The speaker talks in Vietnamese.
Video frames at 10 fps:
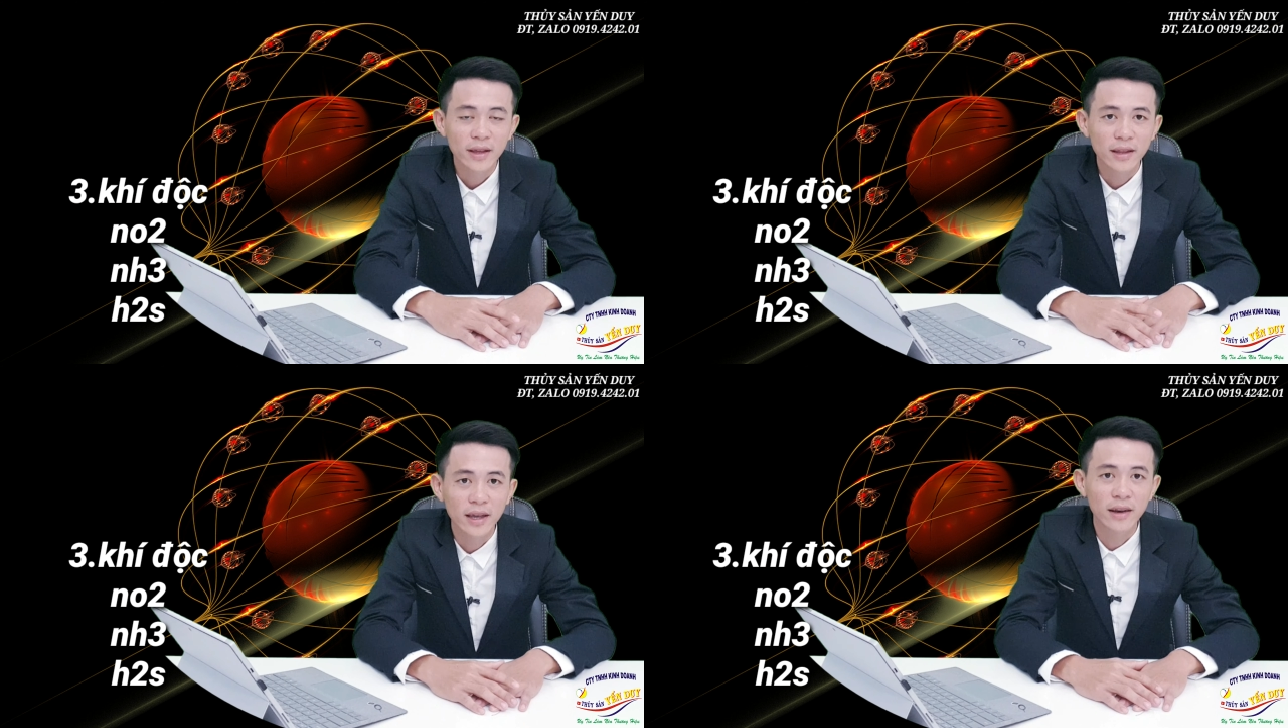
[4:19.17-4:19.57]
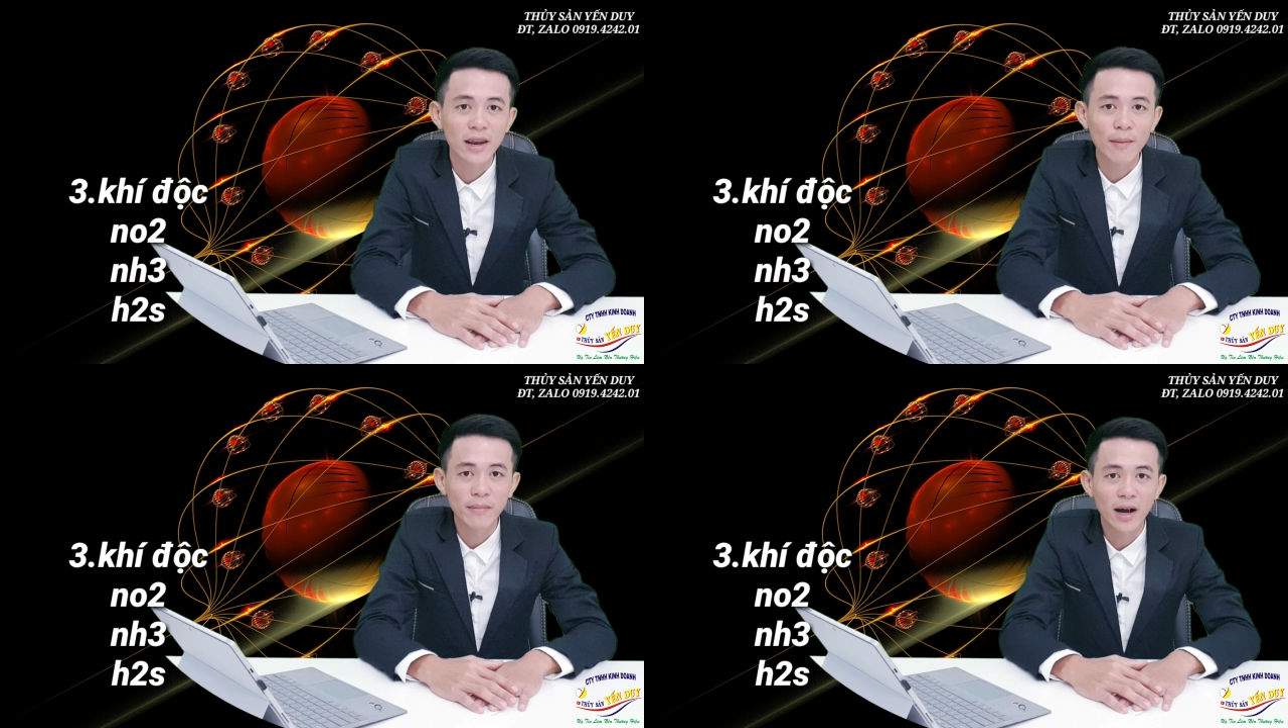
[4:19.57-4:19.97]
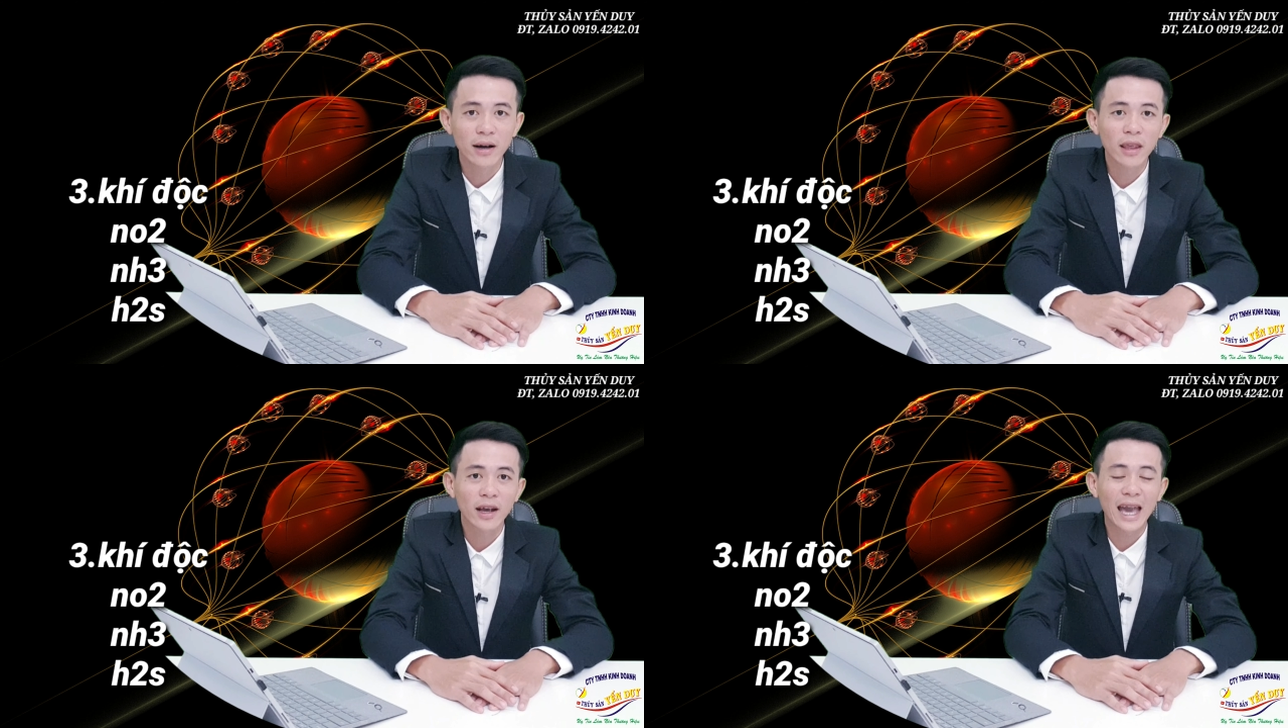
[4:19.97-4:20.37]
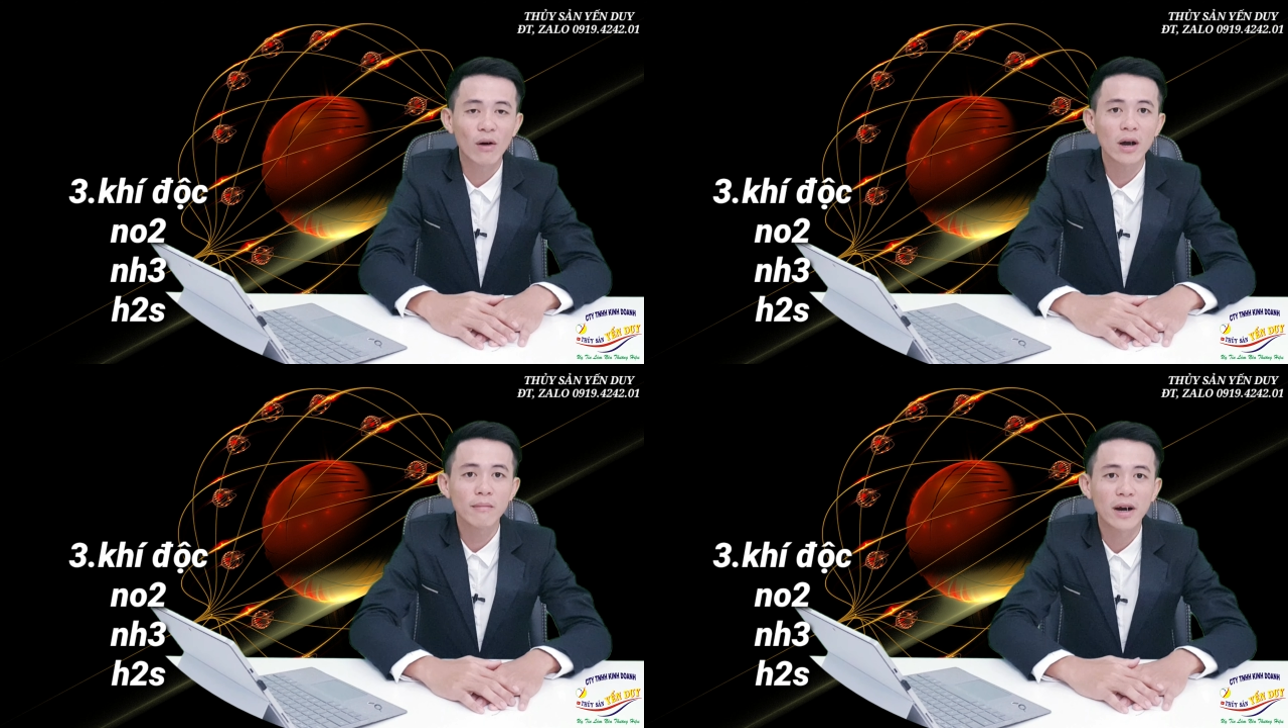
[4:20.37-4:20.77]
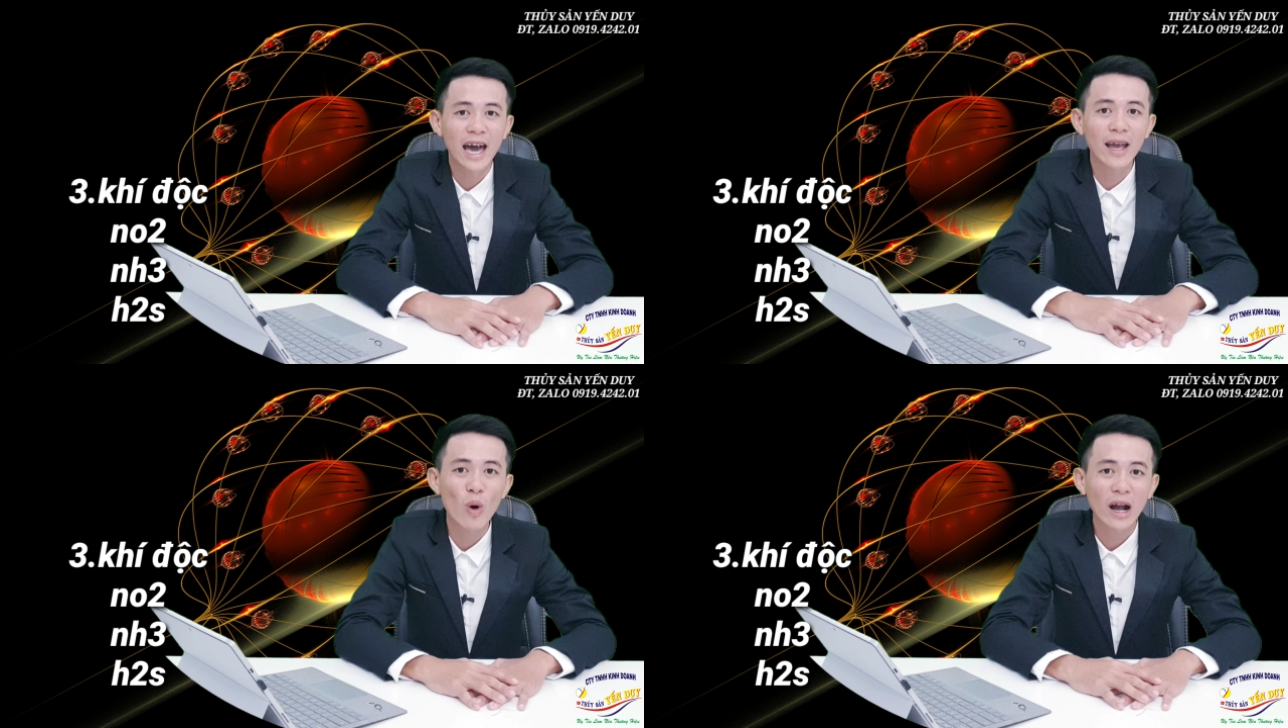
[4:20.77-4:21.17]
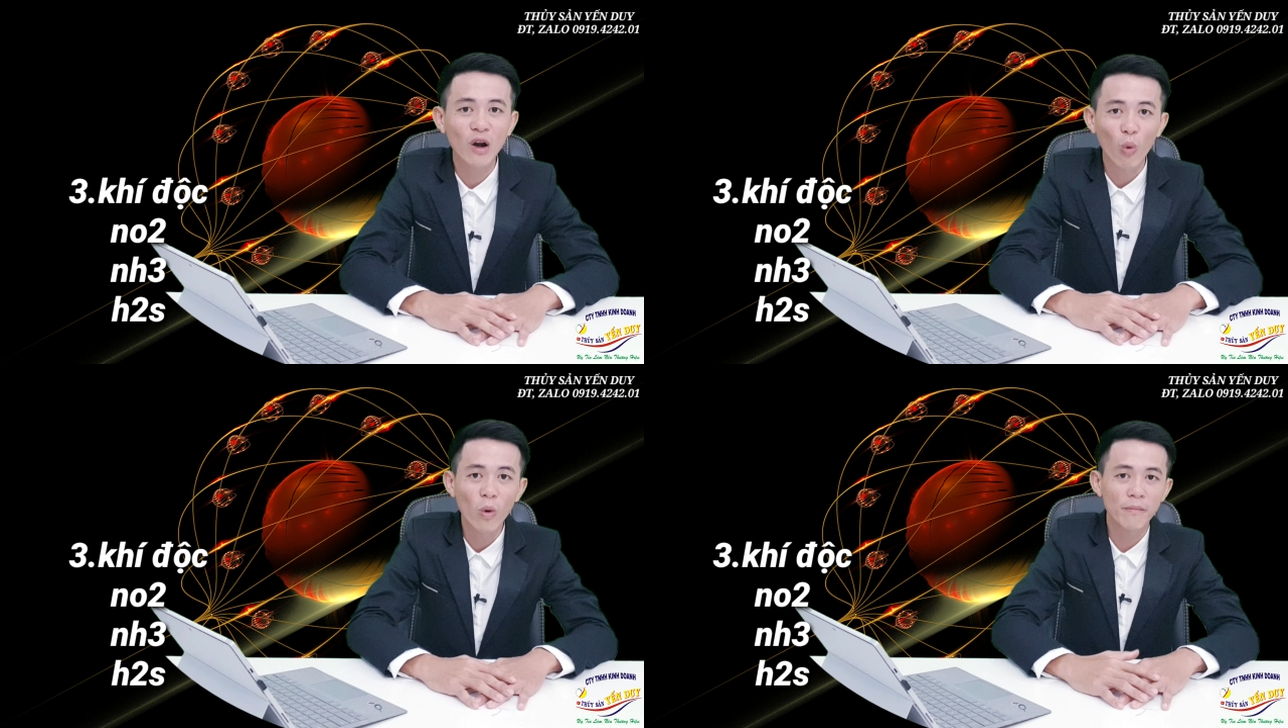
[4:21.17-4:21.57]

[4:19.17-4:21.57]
thì nó nằm ở những cái ao đất mà đáy quá cũ